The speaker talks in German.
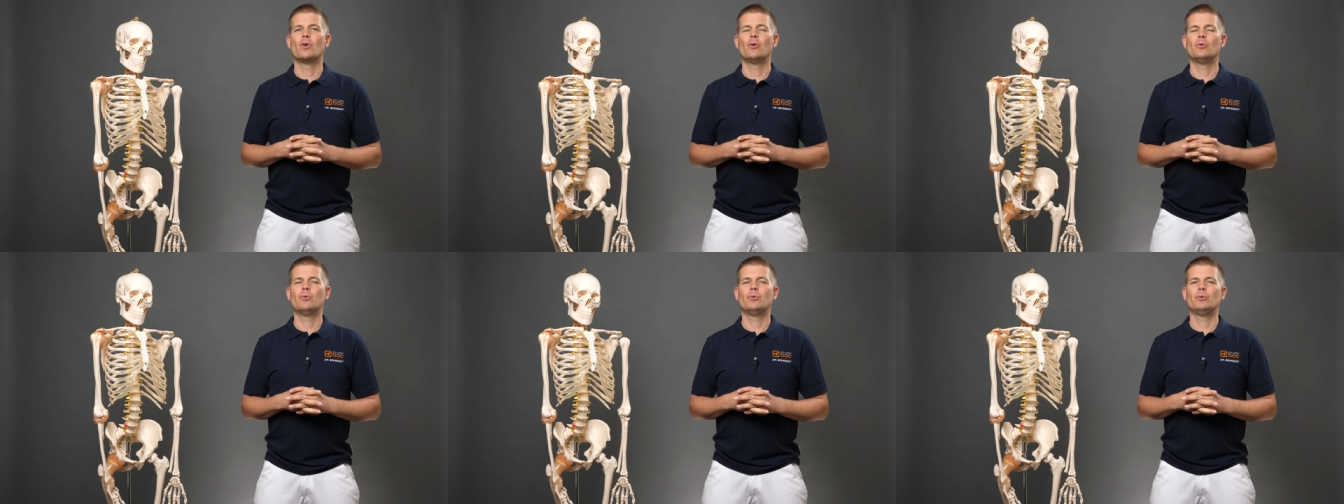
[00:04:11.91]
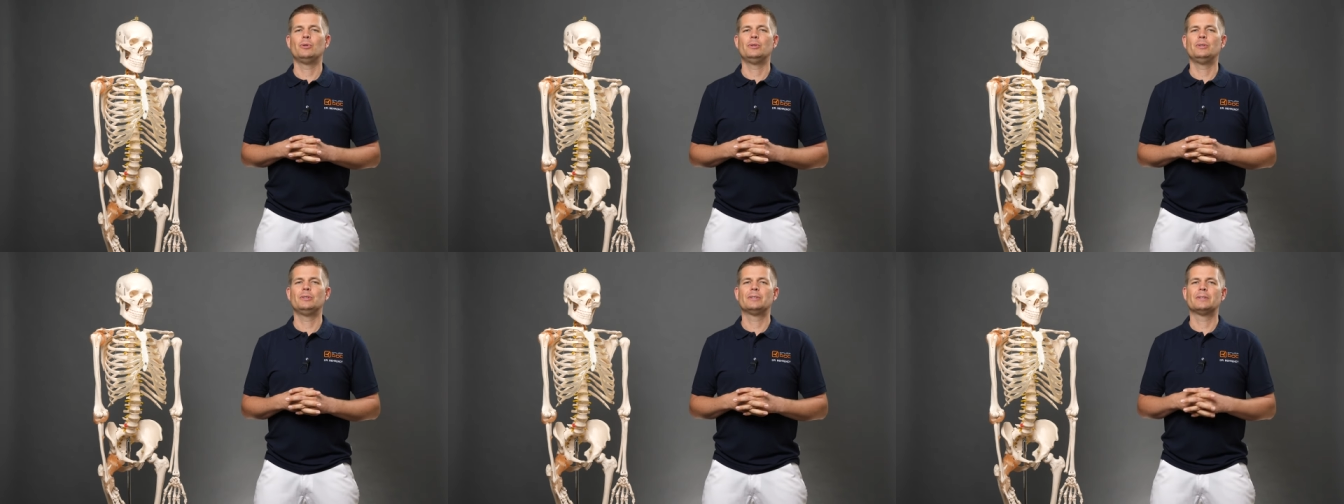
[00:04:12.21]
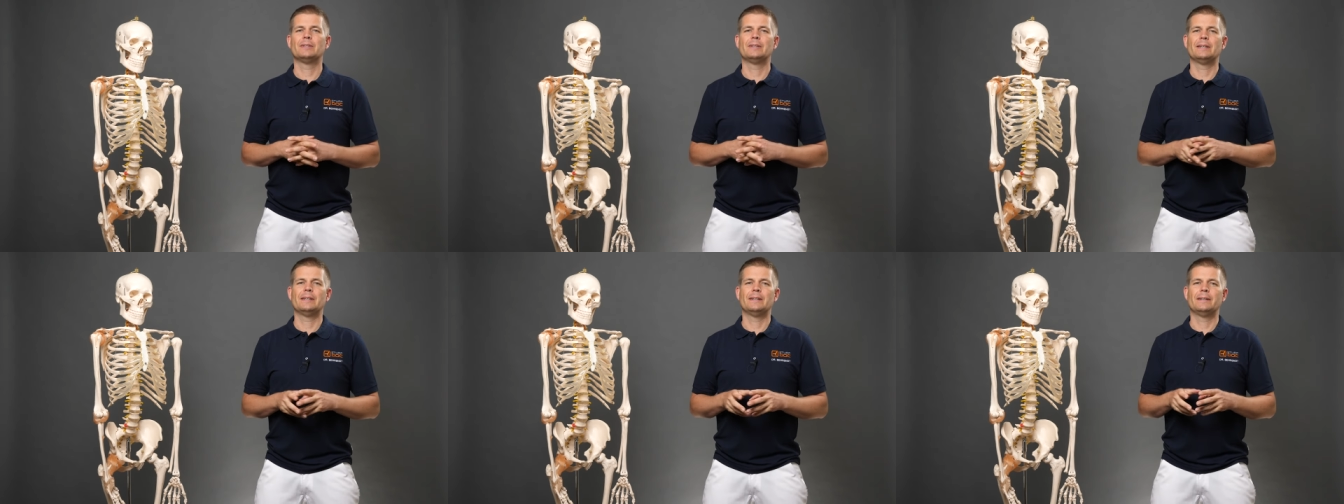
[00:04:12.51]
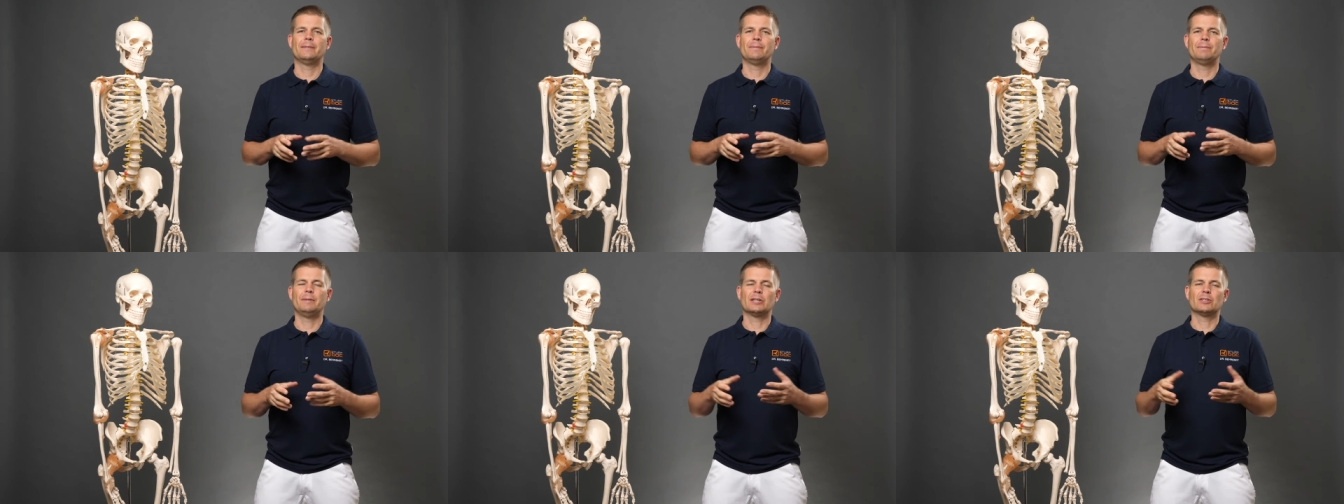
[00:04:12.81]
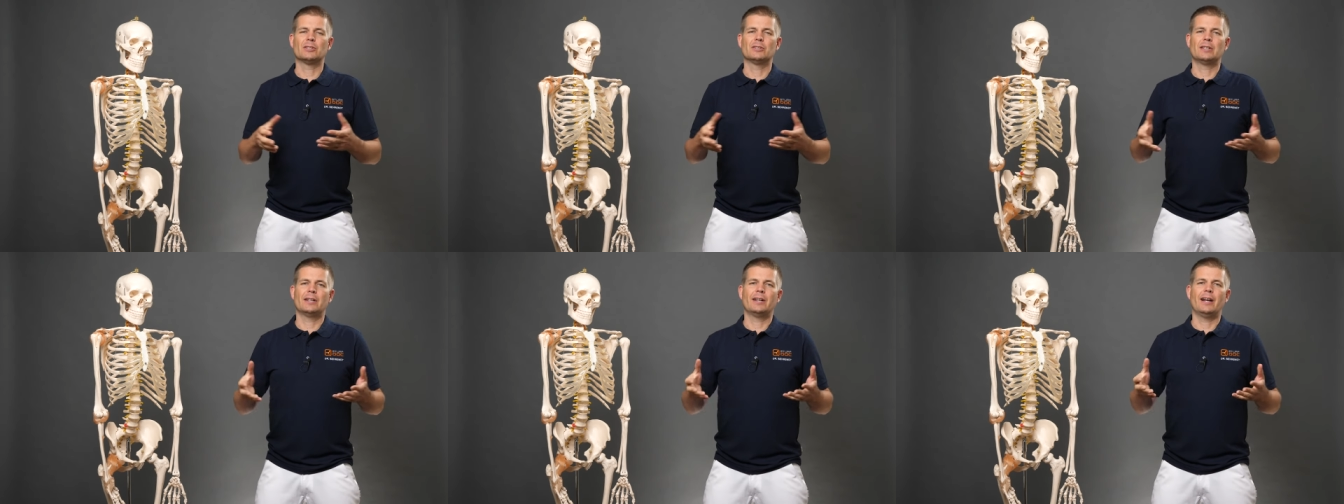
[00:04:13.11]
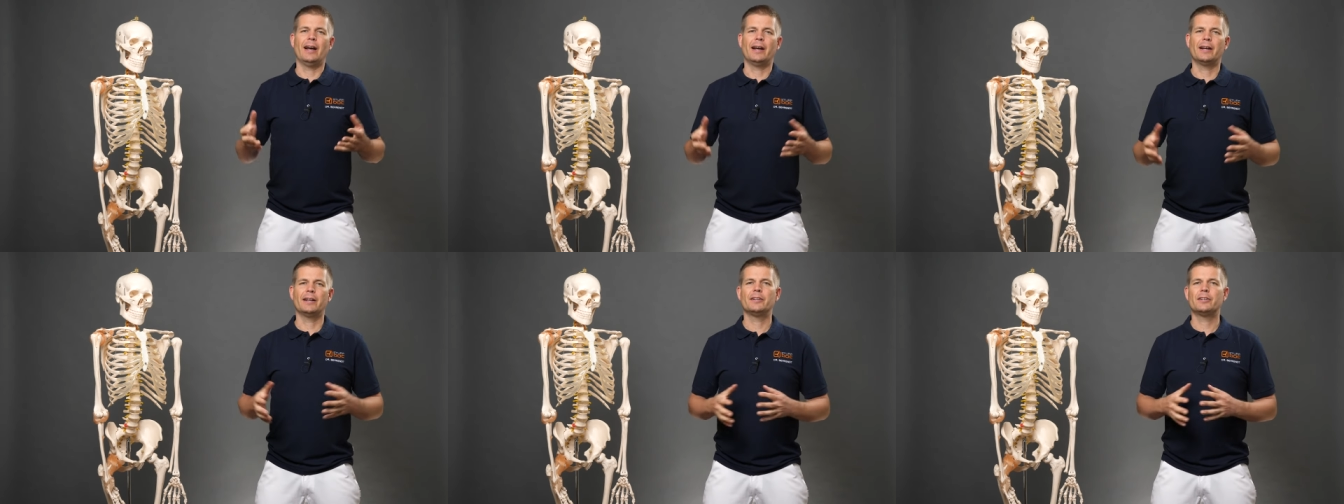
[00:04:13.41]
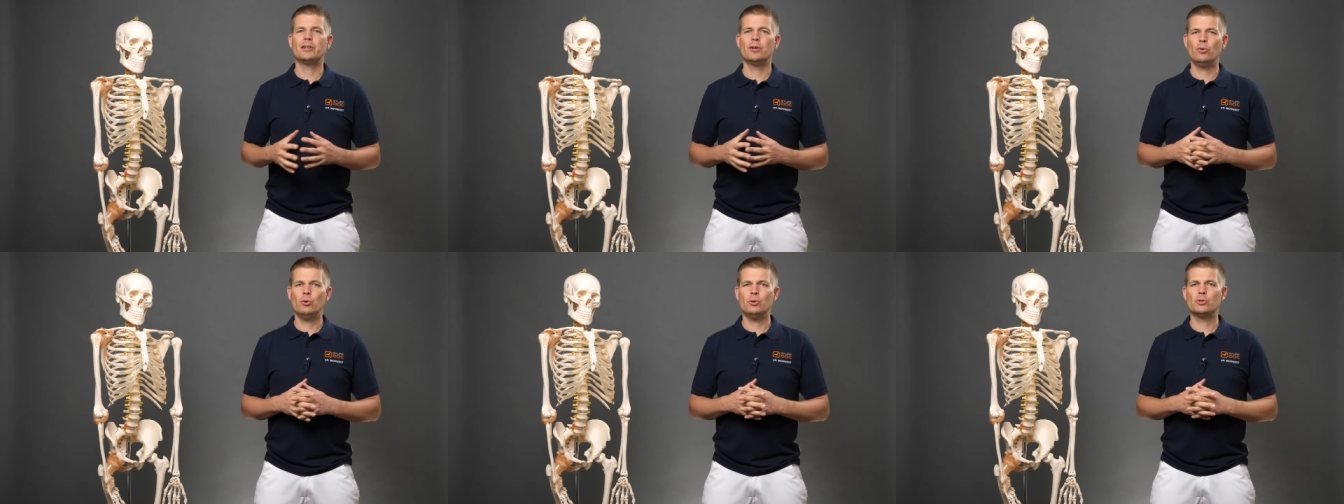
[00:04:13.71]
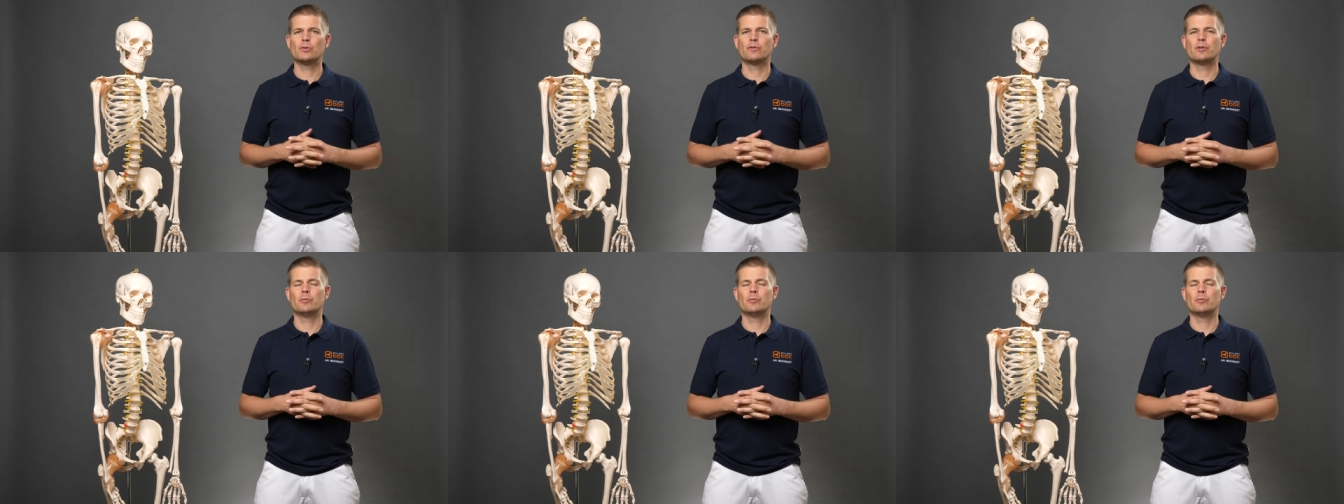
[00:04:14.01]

Und äh, das ist dann eigentlich die Lösung.